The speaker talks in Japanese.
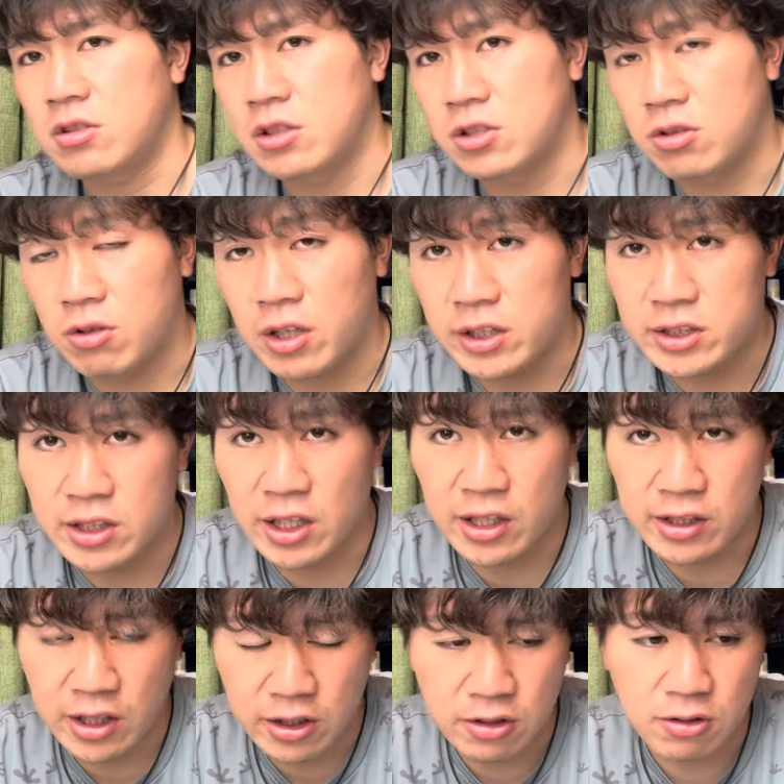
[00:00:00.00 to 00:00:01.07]
ね、紹介したい
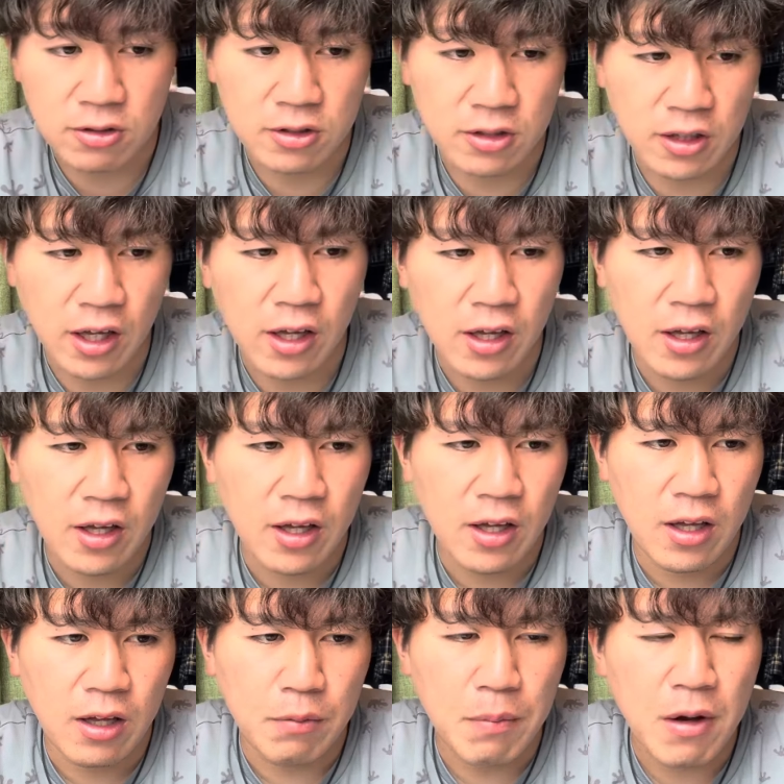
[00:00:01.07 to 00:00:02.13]
なということで、
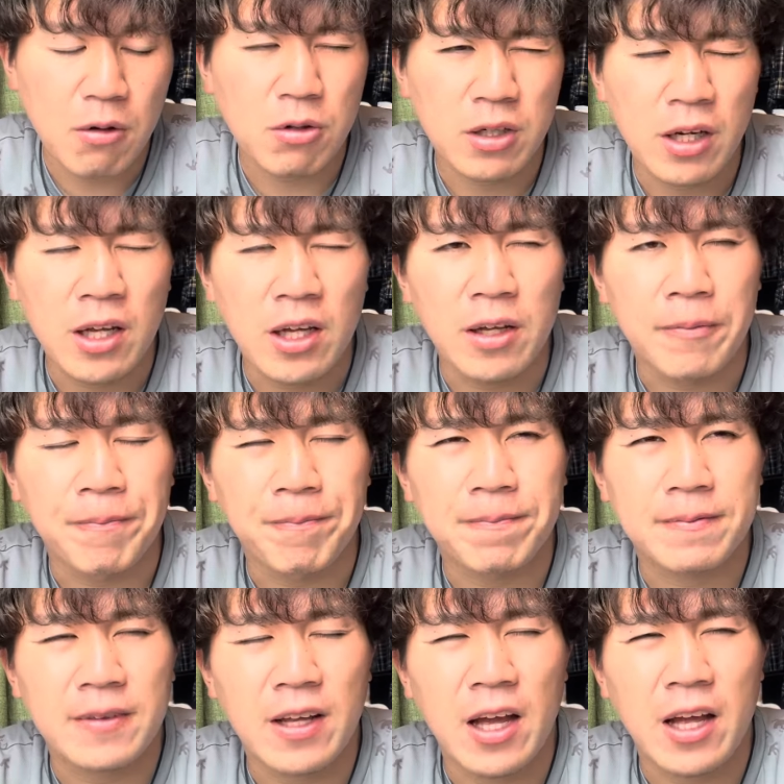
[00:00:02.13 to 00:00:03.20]
えまあ、これね、
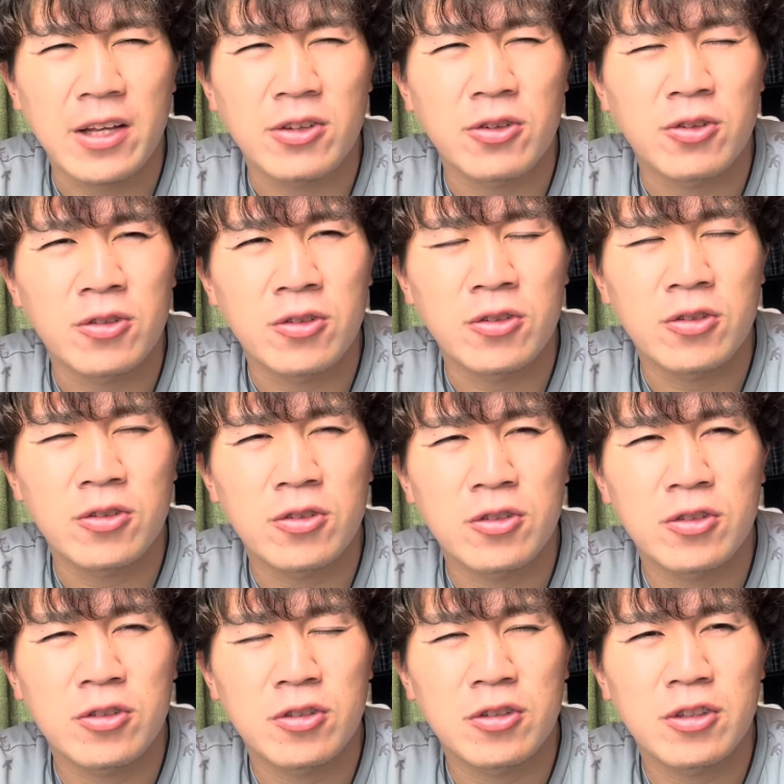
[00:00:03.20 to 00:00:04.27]
あ
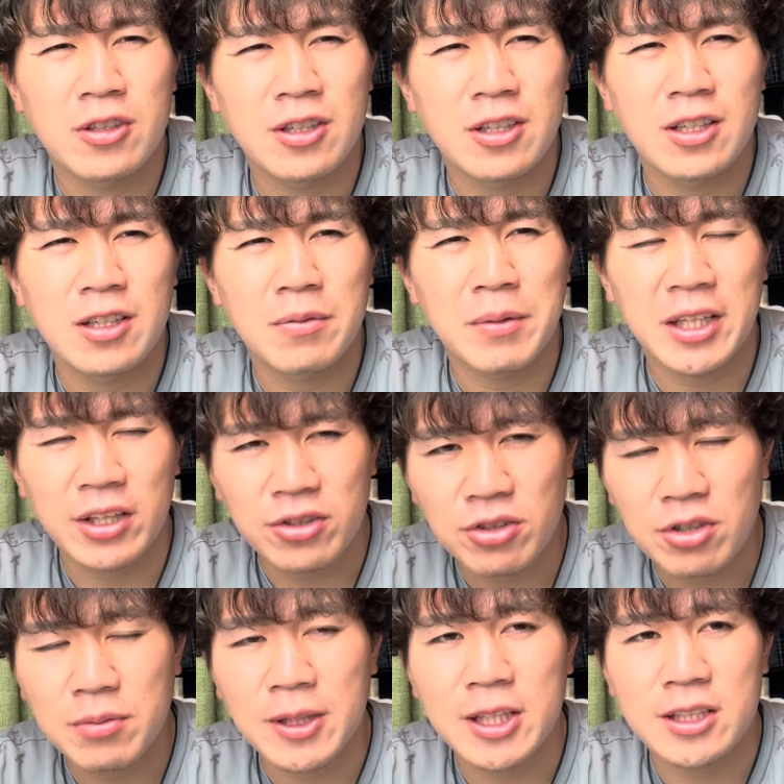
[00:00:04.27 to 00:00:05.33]
のまあ、
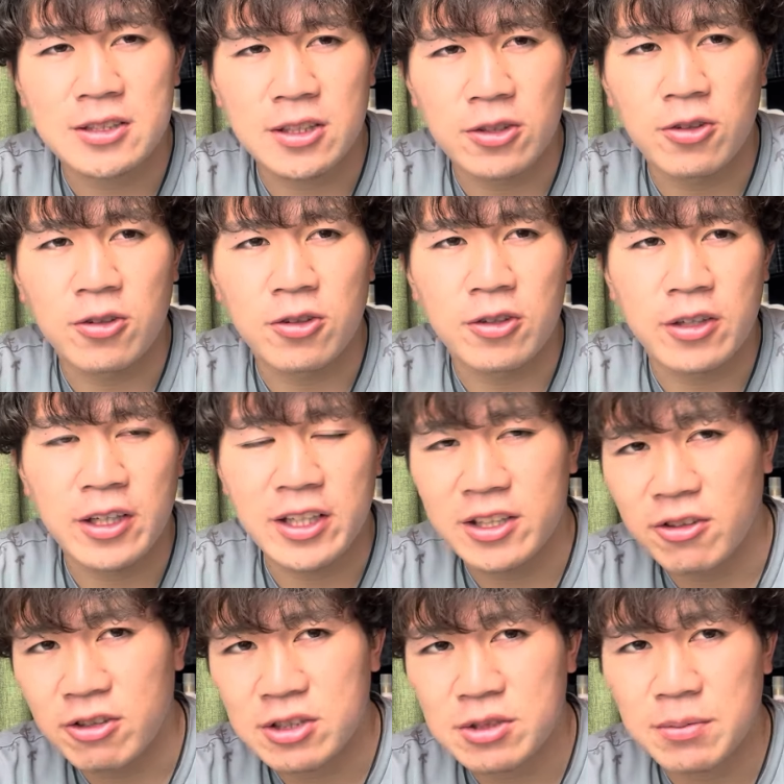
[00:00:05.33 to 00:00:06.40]
例えばですけど、え
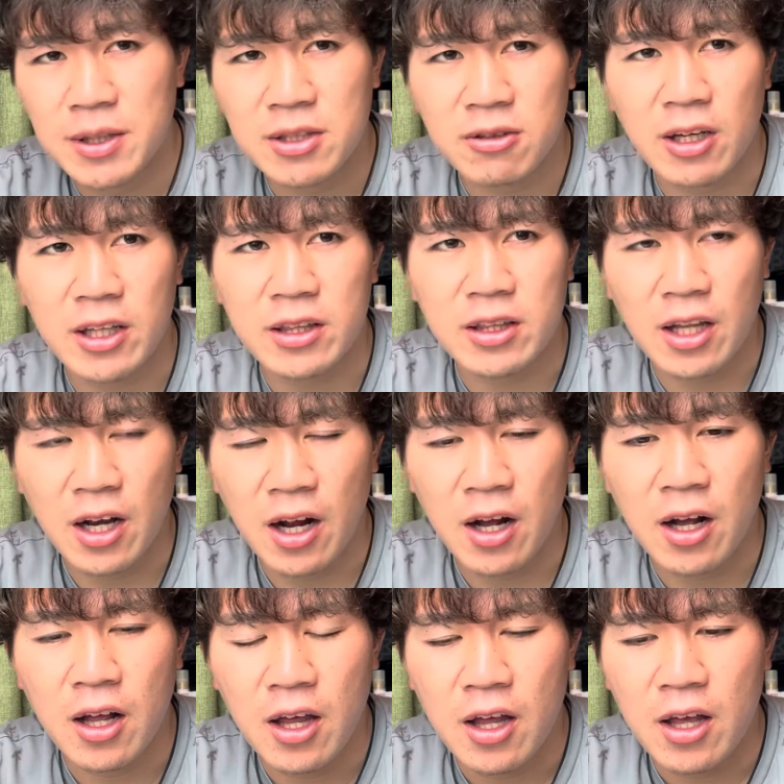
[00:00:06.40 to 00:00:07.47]
広島とかやったら、
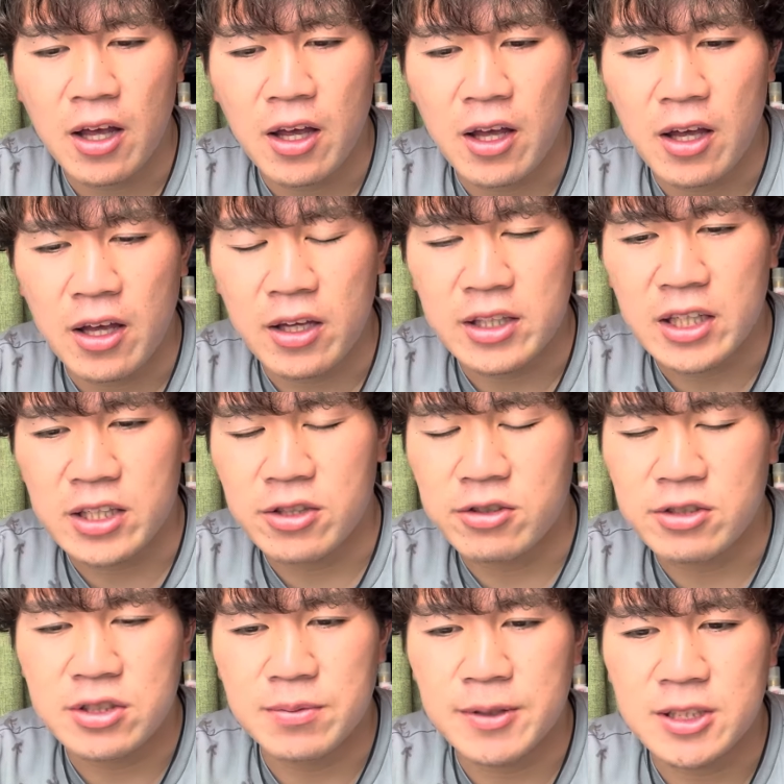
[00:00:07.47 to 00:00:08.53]
えじゃあ、
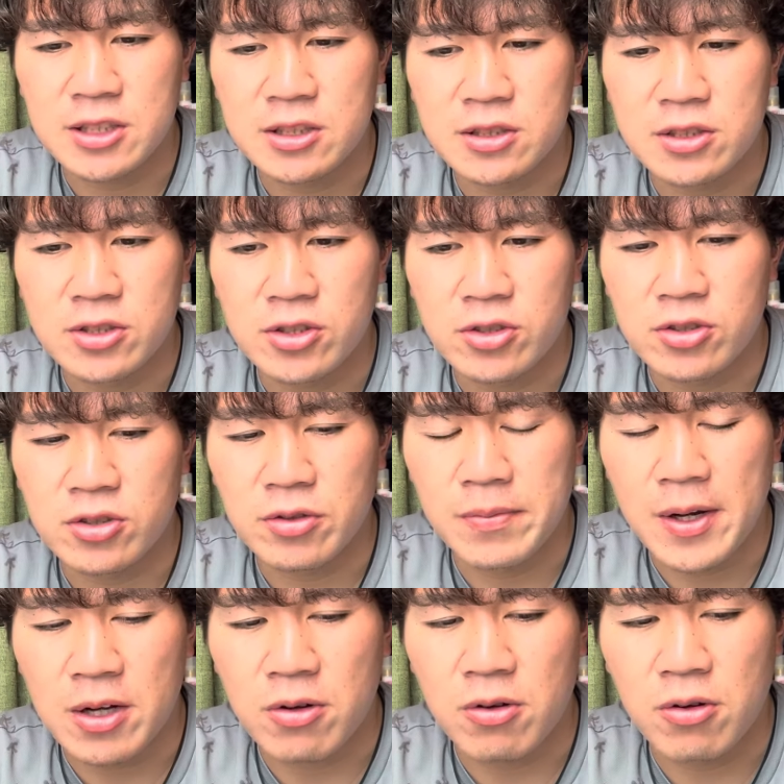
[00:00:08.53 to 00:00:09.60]
広島新庄と、
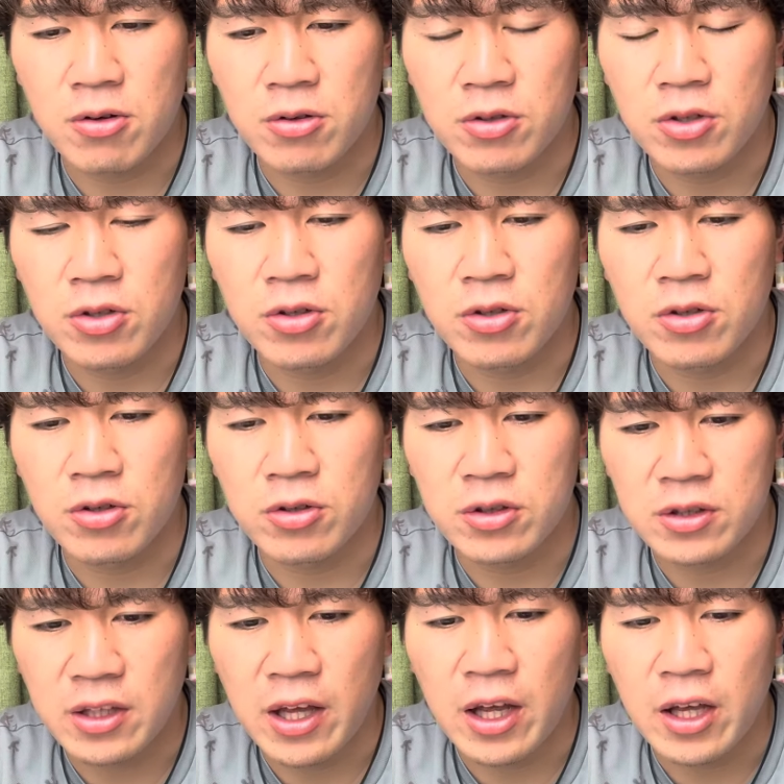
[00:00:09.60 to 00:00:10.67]
ま広
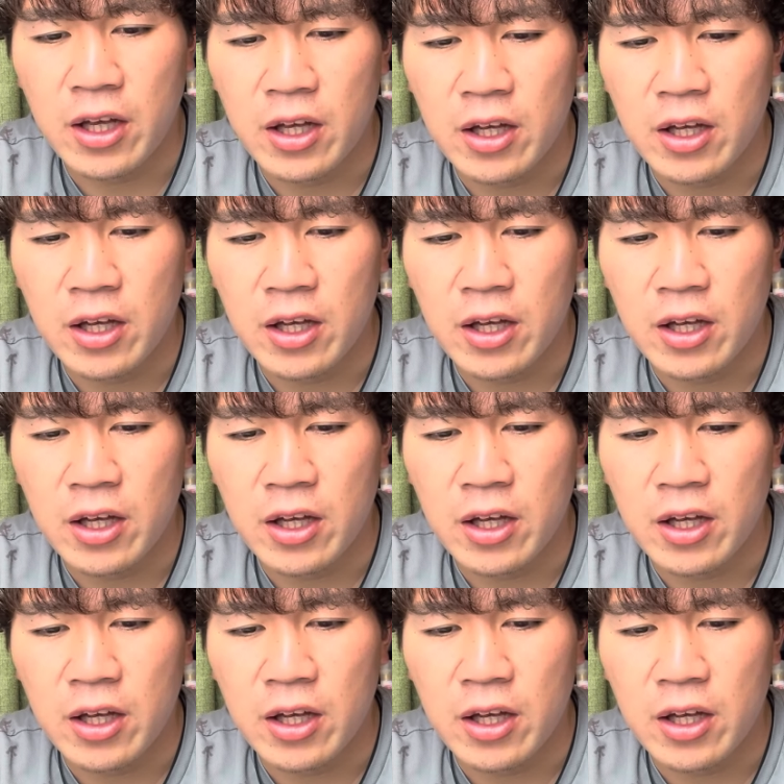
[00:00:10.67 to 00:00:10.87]
陵って、